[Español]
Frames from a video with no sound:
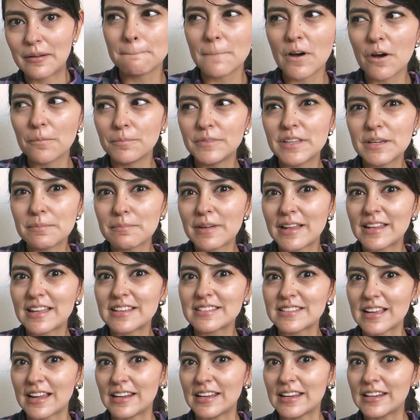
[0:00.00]
óptima de
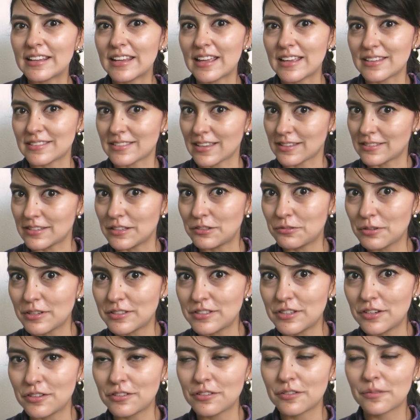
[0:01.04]
salir de esta
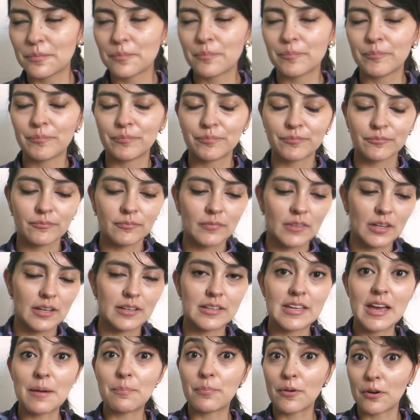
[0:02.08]
situación
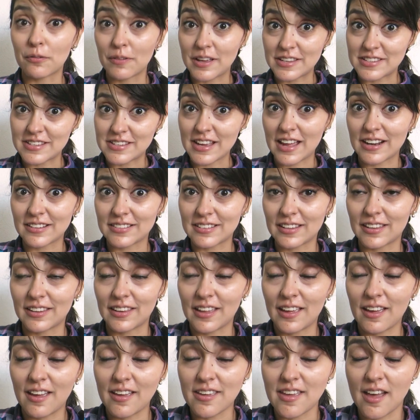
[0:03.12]
y aprovecharse
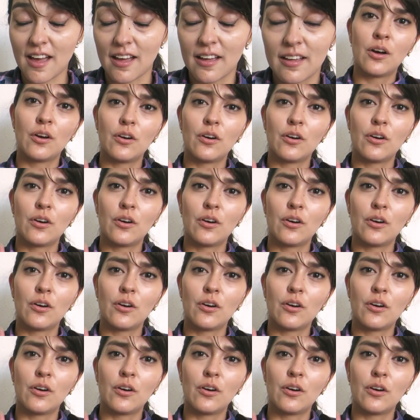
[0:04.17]
de ella.